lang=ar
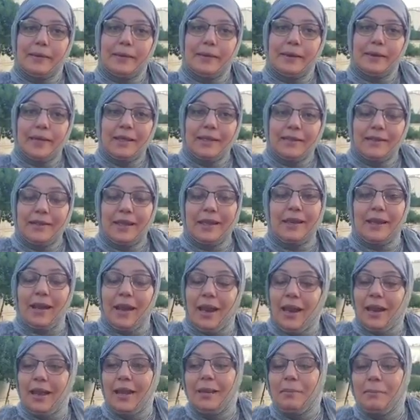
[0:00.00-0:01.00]

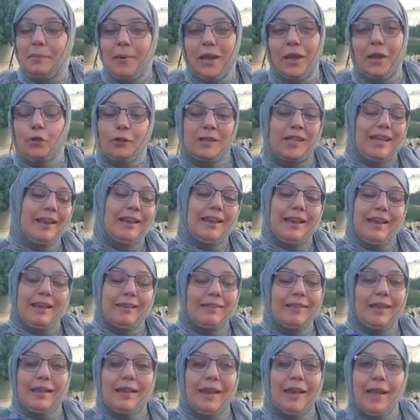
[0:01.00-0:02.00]
حضرنا اللي ما يرضي
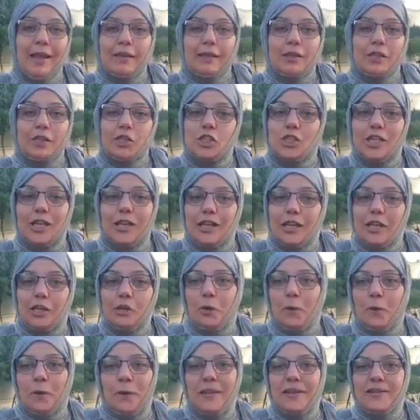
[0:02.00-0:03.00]
الله درنا هذاك الشيء اللي
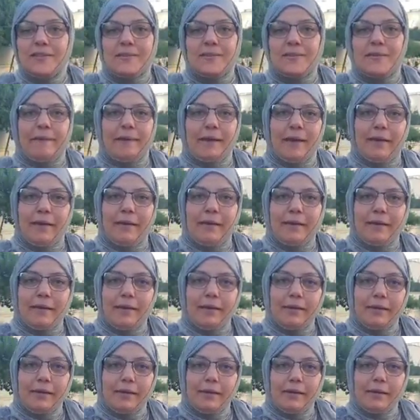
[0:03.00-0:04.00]
كيديروا الناس درناه
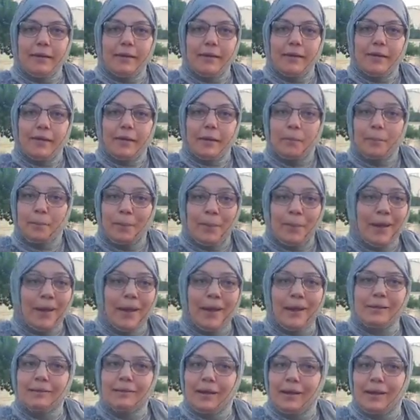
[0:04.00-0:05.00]

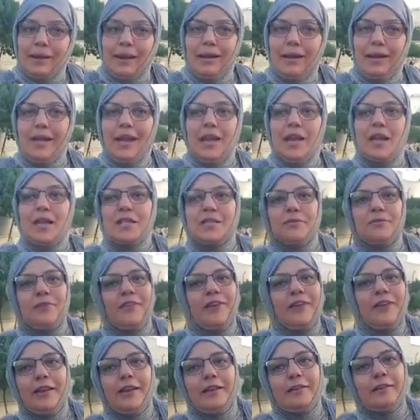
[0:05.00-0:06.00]
بالنهار درنا العيالات في
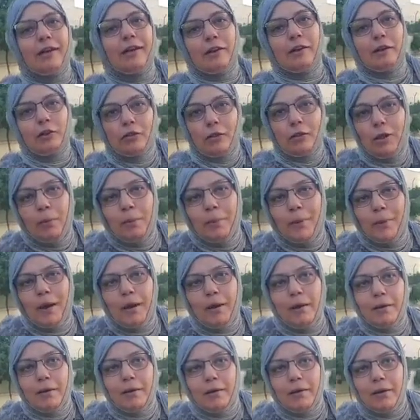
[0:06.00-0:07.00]
الليل درنا الطلبه
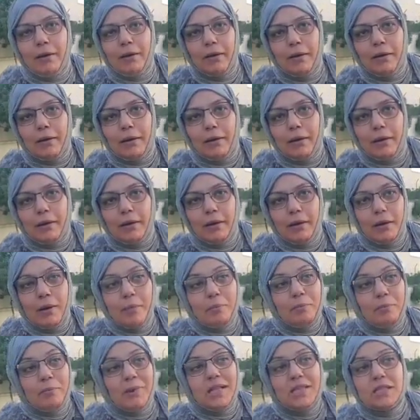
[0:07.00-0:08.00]

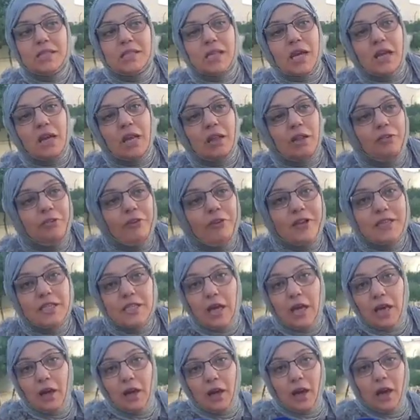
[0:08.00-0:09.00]
من تقرات
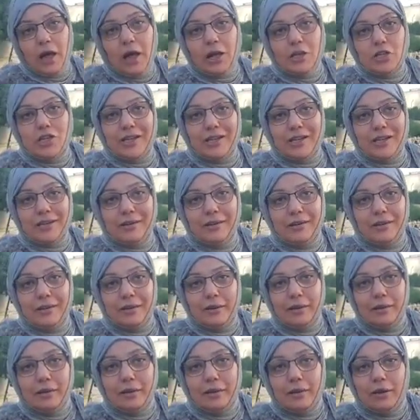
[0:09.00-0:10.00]
الفاسحه راه راجلي علاش
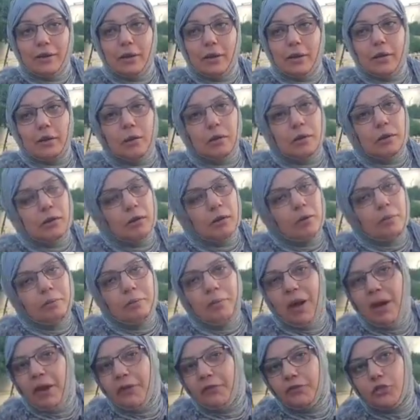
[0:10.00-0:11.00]
تقلب
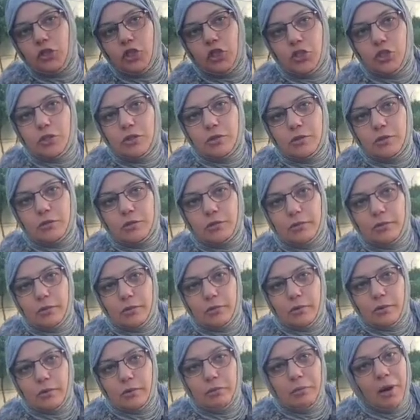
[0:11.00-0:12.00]
ما عرفتش
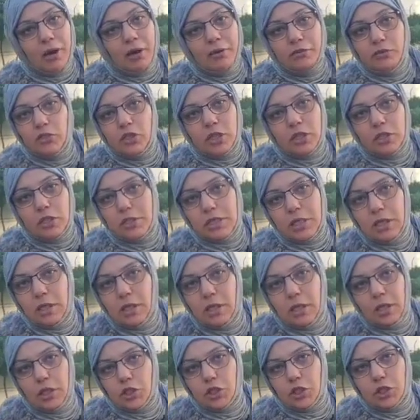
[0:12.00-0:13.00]
ما عرفتش
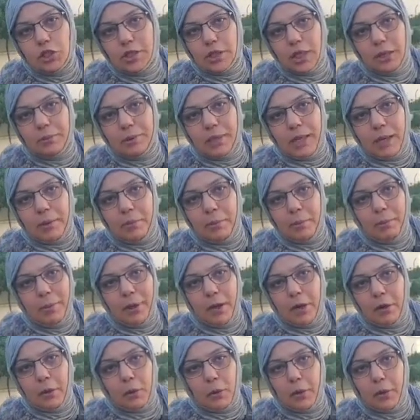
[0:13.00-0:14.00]
السيد علاش تقلب دابا
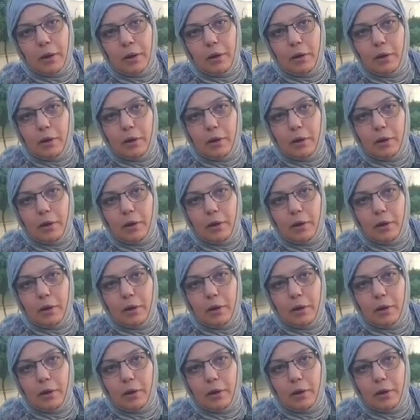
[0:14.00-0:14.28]
بحال هكا